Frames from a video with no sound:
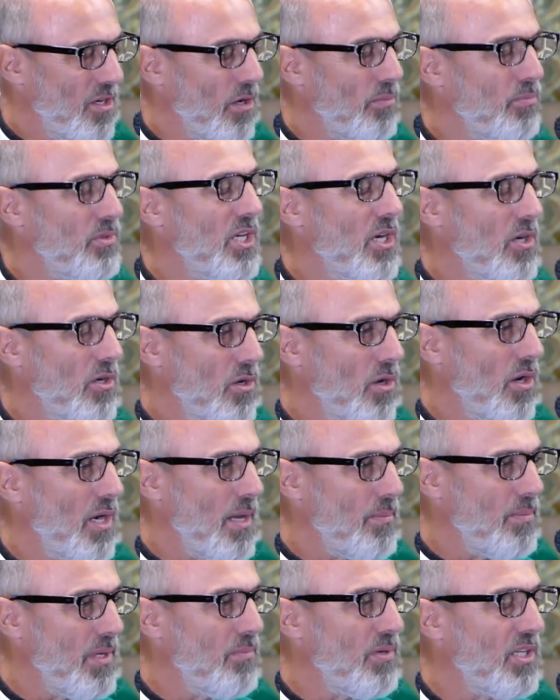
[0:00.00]
comme dit encore
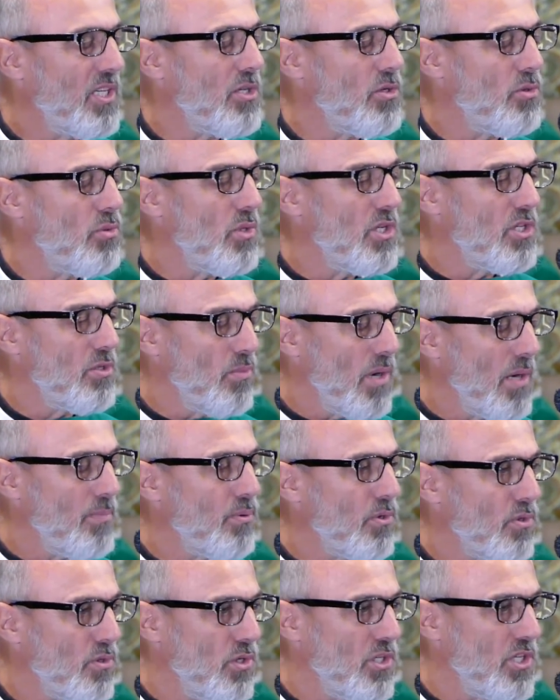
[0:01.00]
la Bible, qui suis-je moi
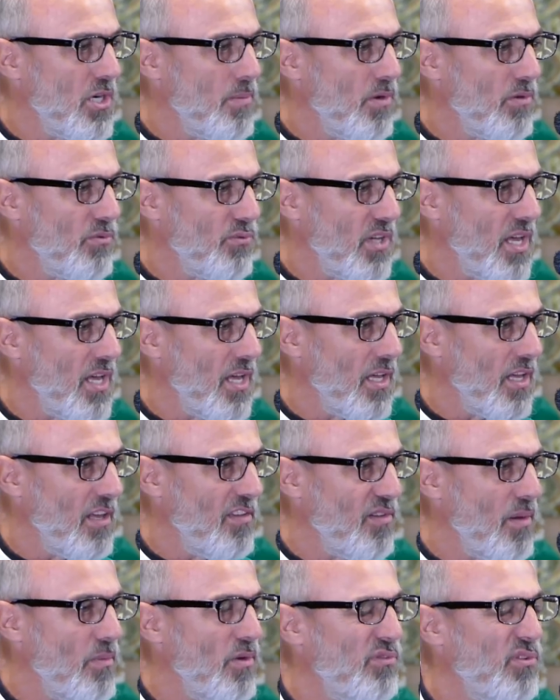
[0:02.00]
pour juger mon frère
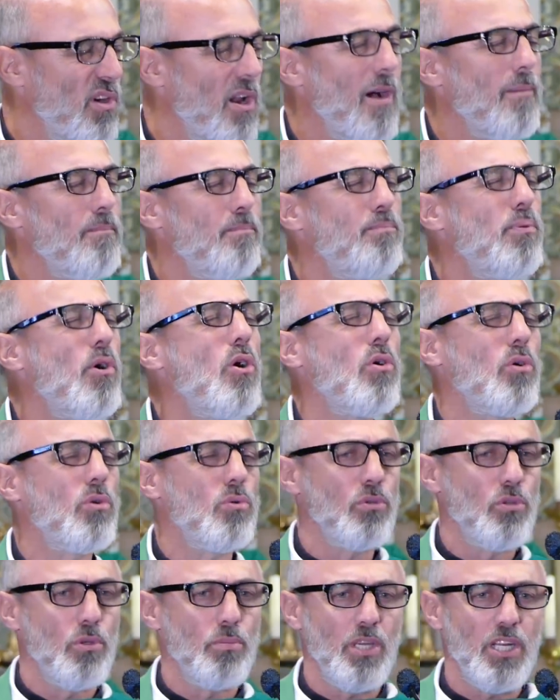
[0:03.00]
Il va me falloir
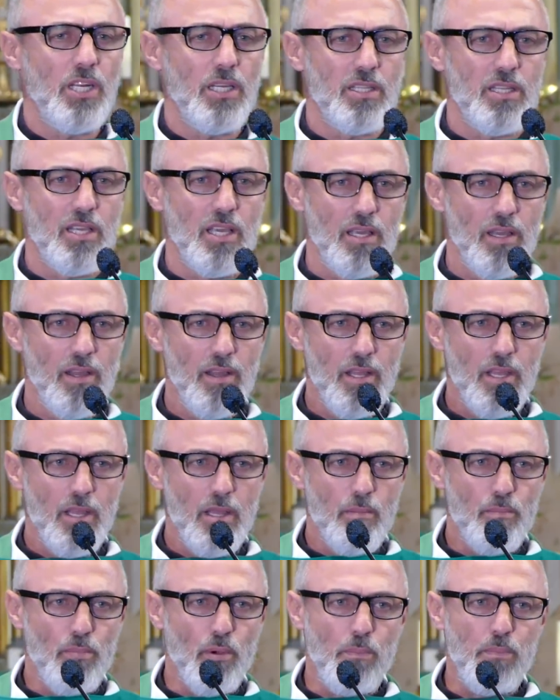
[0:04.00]
beaucoup d'humilité
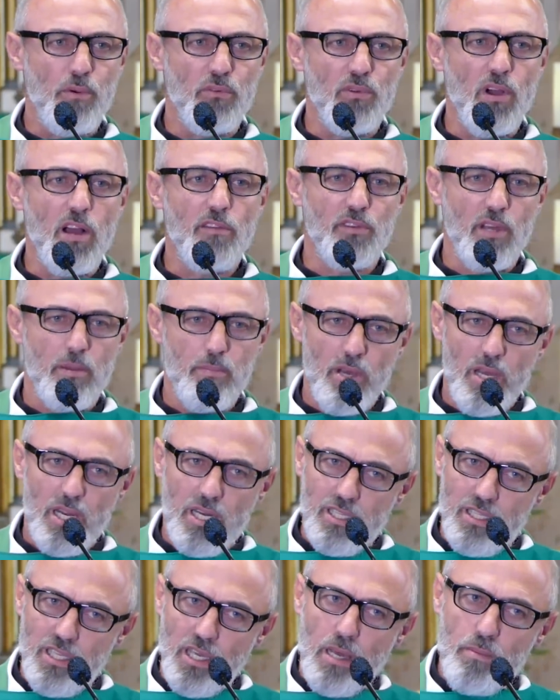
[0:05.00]
pour pouvoir vraiment
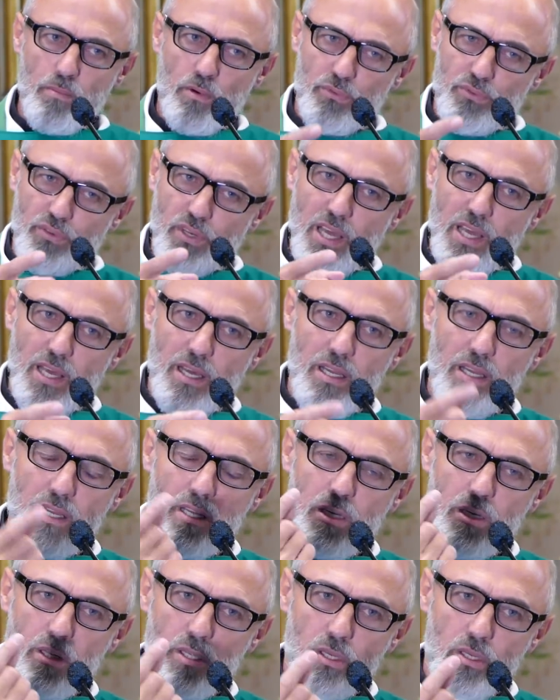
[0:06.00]
aller dire à mon frère,
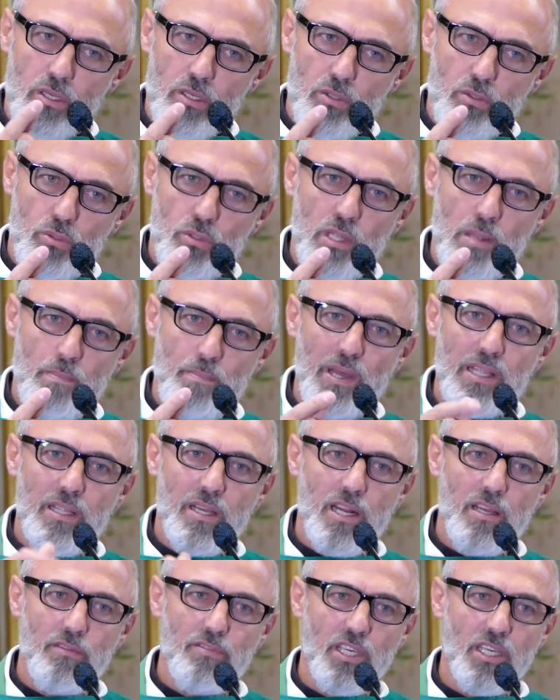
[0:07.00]
tu n'es pas
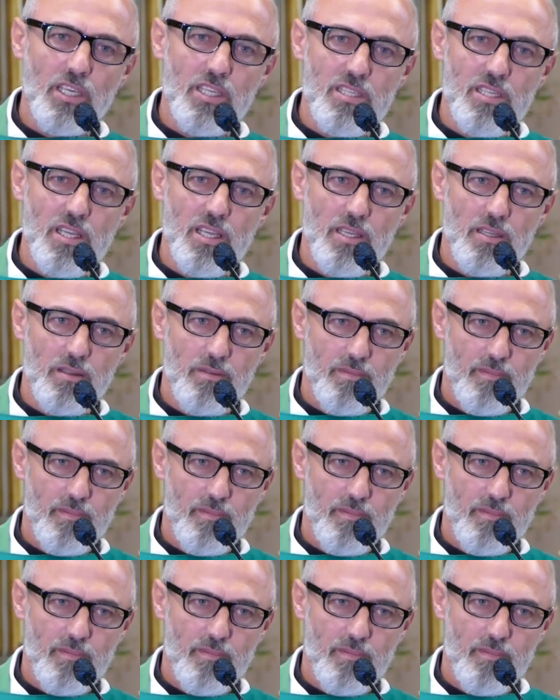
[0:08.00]
dans la vérité.